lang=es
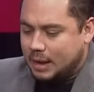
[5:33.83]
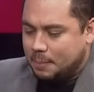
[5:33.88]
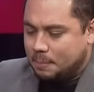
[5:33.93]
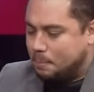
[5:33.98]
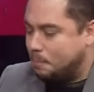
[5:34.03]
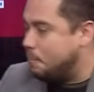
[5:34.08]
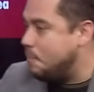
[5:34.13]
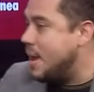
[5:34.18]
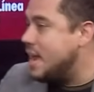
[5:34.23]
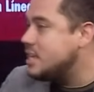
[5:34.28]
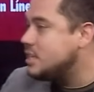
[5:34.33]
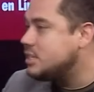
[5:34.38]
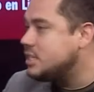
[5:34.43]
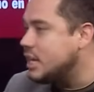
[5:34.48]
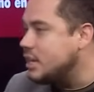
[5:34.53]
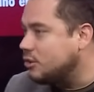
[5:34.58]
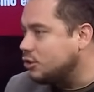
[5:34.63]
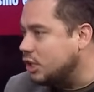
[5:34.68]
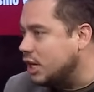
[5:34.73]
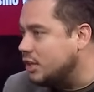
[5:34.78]
Vence
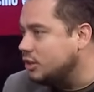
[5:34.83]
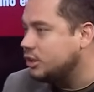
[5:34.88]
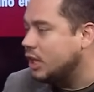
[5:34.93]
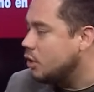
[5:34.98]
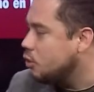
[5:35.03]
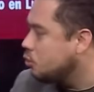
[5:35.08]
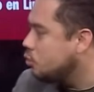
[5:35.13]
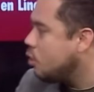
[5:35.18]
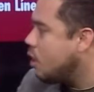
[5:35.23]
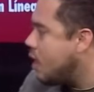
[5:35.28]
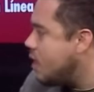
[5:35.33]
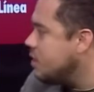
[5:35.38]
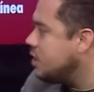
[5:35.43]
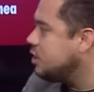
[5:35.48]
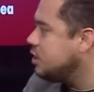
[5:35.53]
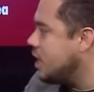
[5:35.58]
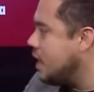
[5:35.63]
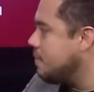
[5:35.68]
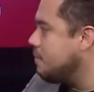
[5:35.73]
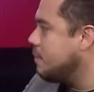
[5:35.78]
el 31 de
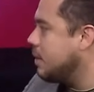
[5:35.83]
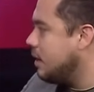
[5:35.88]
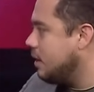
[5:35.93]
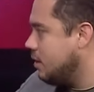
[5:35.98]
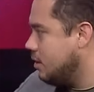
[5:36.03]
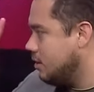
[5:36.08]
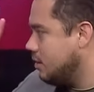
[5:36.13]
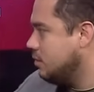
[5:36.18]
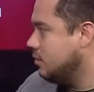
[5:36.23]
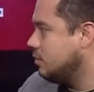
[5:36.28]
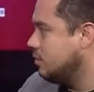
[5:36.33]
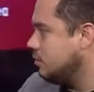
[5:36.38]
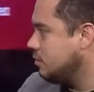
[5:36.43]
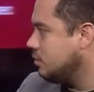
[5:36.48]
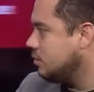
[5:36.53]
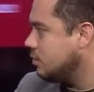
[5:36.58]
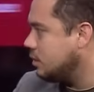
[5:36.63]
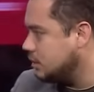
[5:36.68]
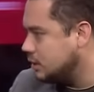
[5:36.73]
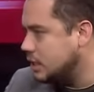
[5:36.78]
diciembre.
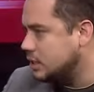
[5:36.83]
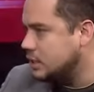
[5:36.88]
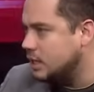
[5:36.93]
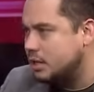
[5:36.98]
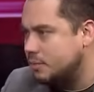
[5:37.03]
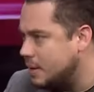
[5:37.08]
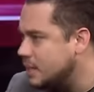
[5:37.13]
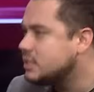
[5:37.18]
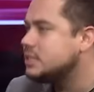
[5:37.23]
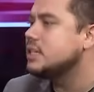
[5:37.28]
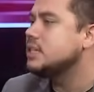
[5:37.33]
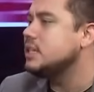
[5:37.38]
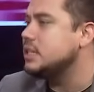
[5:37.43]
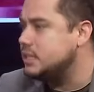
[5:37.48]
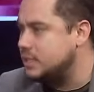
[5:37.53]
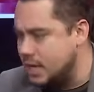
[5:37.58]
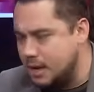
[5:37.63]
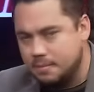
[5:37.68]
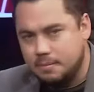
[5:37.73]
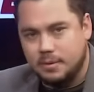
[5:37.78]
Es decir, vence en
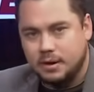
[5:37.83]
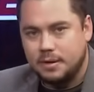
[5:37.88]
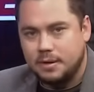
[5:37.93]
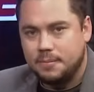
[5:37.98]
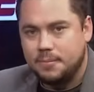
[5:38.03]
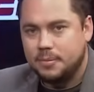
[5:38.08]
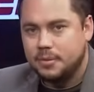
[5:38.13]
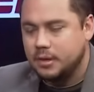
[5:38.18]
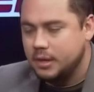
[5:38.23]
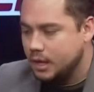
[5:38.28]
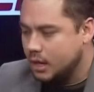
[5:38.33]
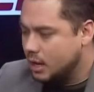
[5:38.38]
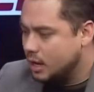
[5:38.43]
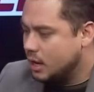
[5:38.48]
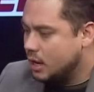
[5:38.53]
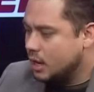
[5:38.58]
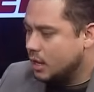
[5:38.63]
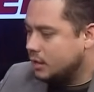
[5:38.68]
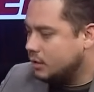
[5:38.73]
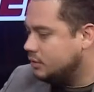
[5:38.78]
diciembre.
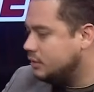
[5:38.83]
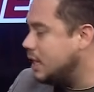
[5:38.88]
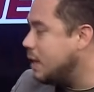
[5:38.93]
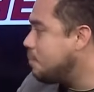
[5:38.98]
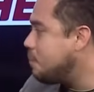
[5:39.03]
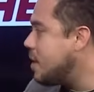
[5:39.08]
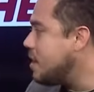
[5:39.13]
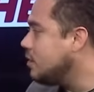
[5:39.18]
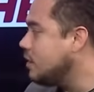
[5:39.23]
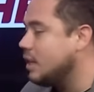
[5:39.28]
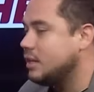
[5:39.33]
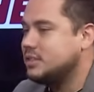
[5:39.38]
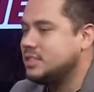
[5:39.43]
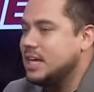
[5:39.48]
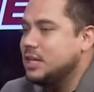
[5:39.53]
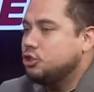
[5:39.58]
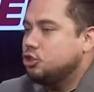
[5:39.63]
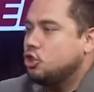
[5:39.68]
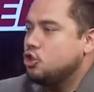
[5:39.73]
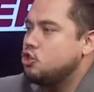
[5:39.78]

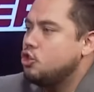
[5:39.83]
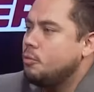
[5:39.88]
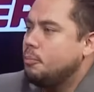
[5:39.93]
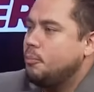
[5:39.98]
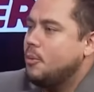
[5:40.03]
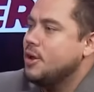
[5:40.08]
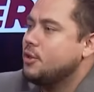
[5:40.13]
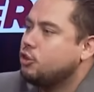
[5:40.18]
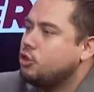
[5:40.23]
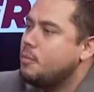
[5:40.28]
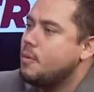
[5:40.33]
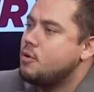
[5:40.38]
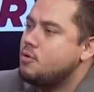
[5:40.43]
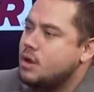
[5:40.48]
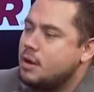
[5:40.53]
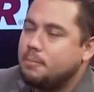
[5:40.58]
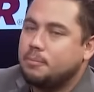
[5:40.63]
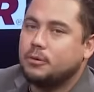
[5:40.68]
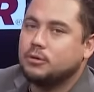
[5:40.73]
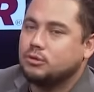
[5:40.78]
Santos no puede tomar una
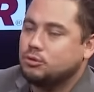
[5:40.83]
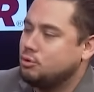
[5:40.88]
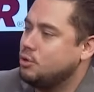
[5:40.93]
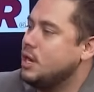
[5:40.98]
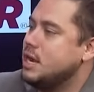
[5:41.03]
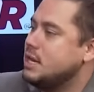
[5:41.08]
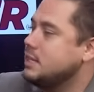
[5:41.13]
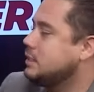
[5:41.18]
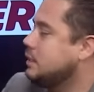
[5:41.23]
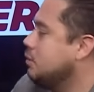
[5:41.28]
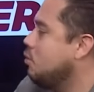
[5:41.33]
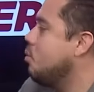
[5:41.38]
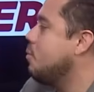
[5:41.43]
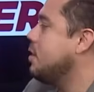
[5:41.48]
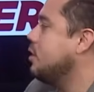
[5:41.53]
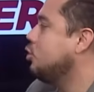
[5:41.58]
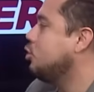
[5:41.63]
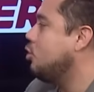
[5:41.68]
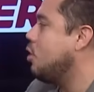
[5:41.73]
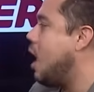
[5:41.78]
postura en este
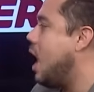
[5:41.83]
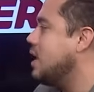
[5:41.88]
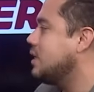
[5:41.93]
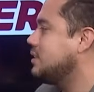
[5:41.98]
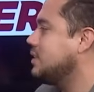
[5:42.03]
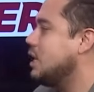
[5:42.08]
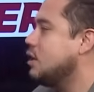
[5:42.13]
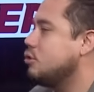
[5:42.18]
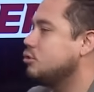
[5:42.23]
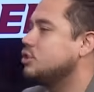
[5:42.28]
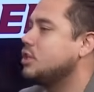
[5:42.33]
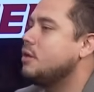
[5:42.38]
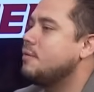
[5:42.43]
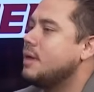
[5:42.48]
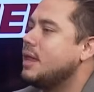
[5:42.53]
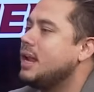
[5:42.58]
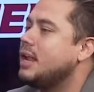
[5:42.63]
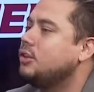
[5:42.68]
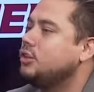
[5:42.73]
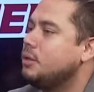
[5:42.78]
momento hasta no saber
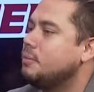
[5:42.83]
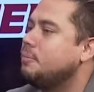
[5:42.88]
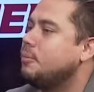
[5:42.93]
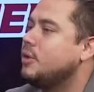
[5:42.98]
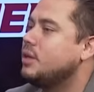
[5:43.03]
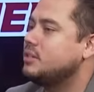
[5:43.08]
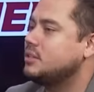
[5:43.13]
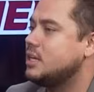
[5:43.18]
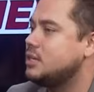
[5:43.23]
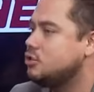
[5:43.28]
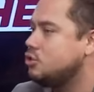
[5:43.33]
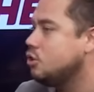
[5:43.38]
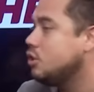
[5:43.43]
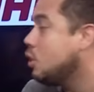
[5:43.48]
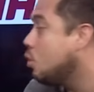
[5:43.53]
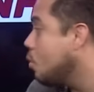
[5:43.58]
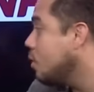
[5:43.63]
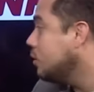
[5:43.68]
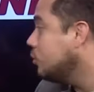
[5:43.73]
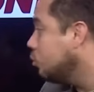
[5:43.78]
el tipo de sanción y
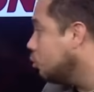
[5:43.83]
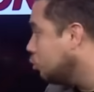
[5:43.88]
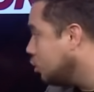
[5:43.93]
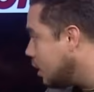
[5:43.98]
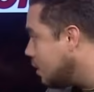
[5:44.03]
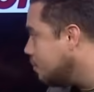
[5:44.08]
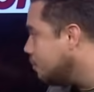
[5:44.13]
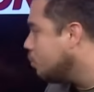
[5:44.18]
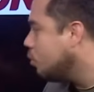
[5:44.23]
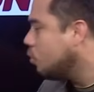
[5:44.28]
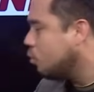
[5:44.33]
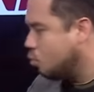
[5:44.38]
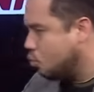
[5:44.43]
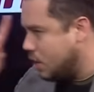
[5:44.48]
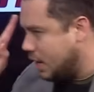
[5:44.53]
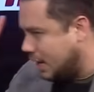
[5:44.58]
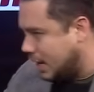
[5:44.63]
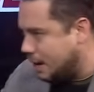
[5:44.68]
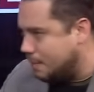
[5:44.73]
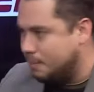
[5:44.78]
cuánto tiempo. Un
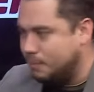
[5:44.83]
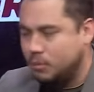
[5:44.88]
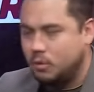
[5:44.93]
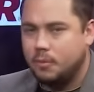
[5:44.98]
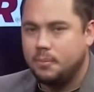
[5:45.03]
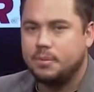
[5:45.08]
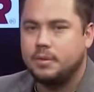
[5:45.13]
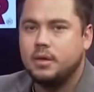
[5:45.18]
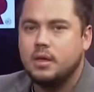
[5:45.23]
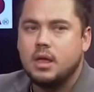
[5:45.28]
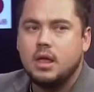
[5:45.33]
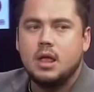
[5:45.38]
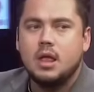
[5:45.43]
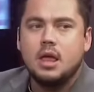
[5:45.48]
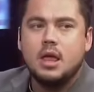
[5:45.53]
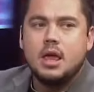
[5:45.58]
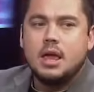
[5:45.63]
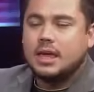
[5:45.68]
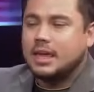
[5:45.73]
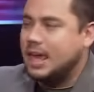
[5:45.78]
ejemplo,
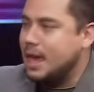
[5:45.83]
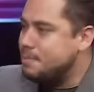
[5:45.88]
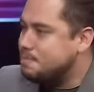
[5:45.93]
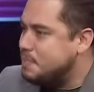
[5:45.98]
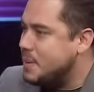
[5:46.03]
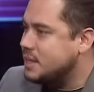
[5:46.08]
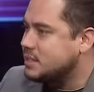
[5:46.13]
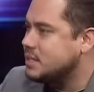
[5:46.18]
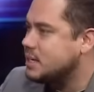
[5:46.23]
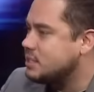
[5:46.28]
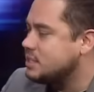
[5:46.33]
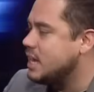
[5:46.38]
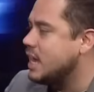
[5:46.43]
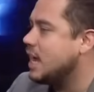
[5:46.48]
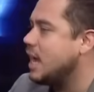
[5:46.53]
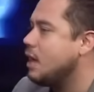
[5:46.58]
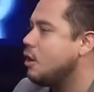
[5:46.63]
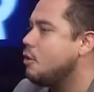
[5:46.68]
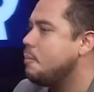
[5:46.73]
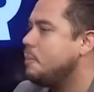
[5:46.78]
¿qué pasa si a
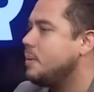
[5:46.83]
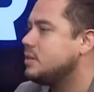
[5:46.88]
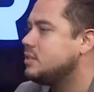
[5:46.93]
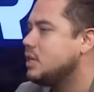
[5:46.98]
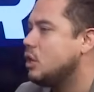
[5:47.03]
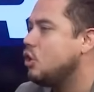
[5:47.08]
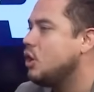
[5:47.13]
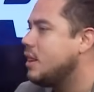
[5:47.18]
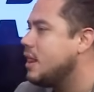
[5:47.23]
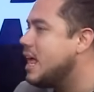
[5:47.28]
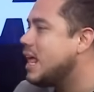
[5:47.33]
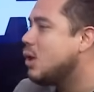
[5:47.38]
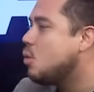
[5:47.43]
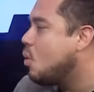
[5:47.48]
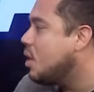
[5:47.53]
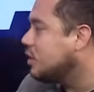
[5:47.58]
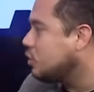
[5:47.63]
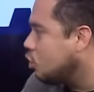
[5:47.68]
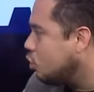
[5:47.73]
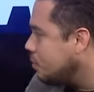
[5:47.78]
Harold Preciado le dan
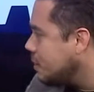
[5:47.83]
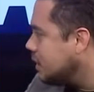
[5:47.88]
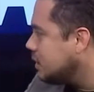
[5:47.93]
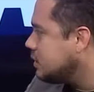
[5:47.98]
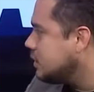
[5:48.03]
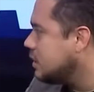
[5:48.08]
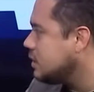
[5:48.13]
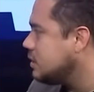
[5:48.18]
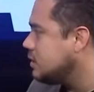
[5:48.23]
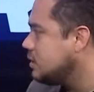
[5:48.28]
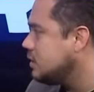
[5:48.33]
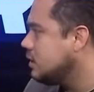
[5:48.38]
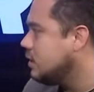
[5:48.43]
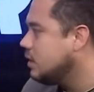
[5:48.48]
cuatro meses?